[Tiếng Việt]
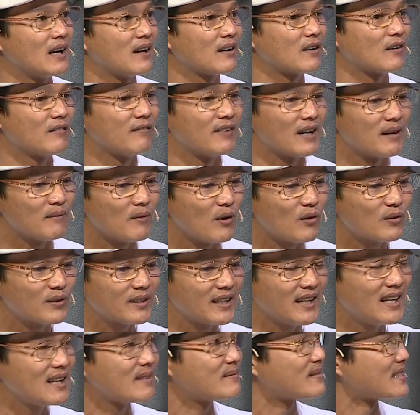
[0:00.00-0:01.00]
ha, cũng phải bố
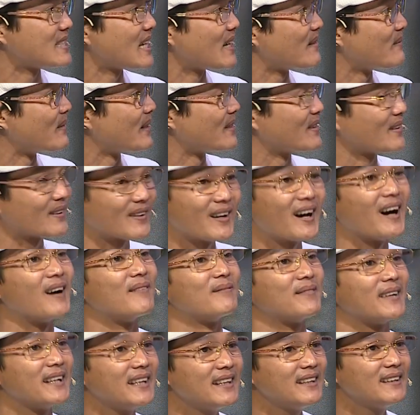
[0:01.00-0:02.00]
trí làm sao mà cho nó
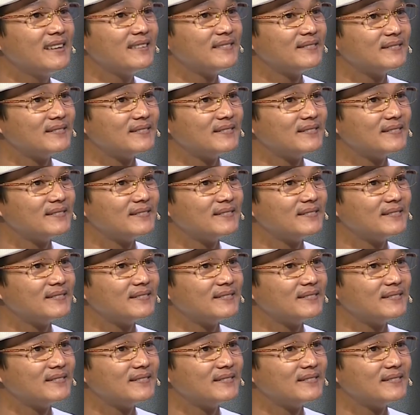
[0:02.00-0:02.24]
hợp lý